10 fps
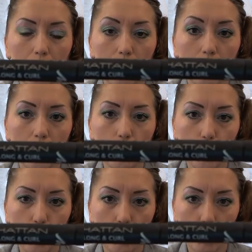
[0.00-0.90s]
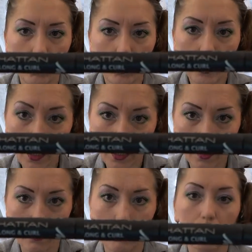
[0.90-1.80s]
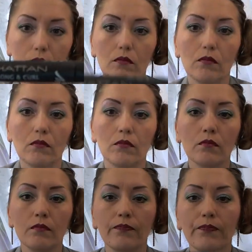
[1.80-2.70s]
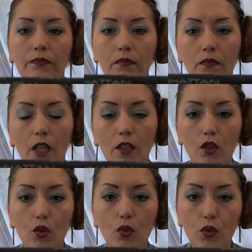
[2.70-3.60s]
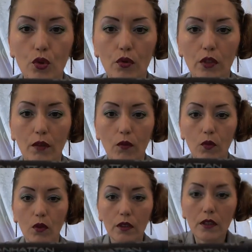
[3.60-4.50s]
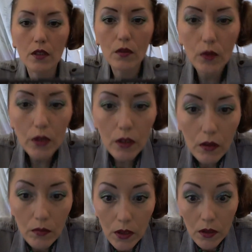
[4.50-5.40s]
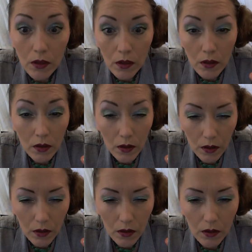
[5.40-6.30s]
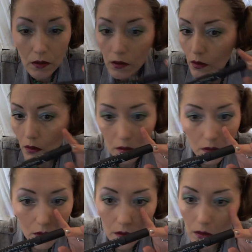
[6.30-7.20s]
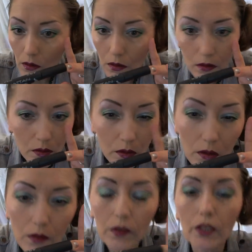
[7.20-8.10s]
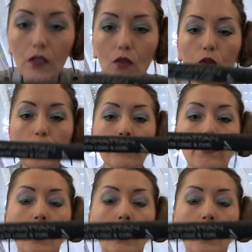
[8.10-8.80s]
Скажу, что я этой тушью довольна. Сегодня она у меня на глазах и снизу, и сверху.